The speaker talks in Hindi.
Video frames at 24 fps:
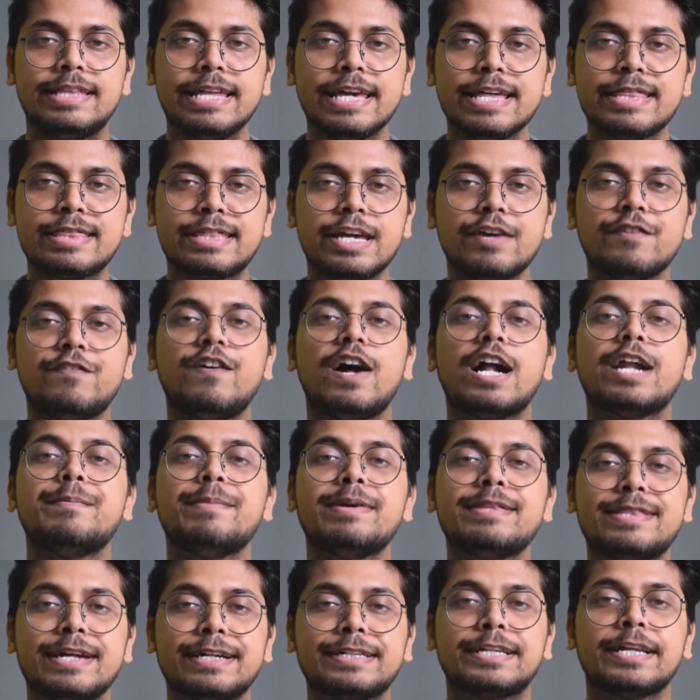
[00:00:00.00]
देश के
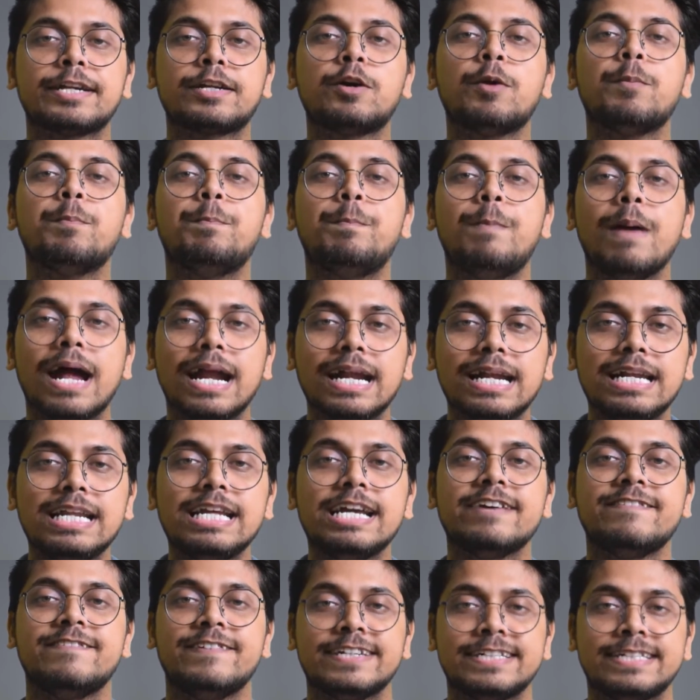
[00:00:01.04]
फार्मिंग सेक्टर को
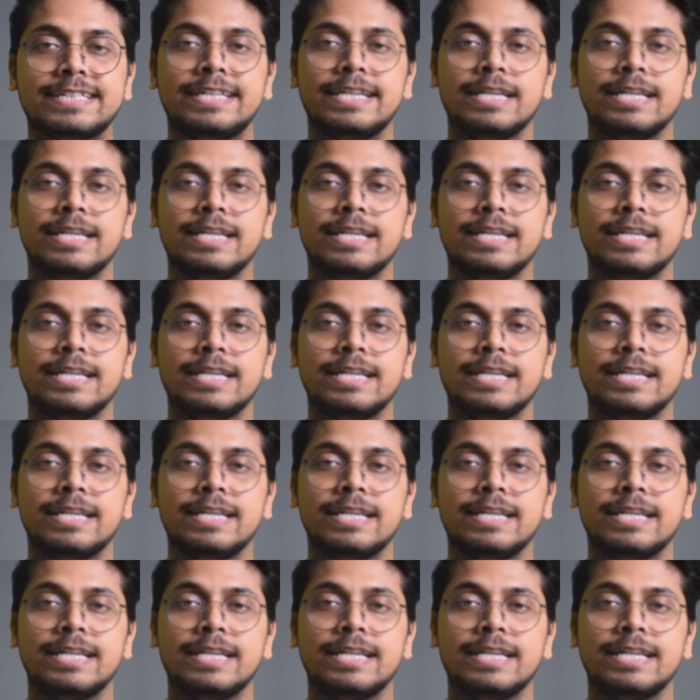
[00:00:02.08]
बैडली अफेक्ट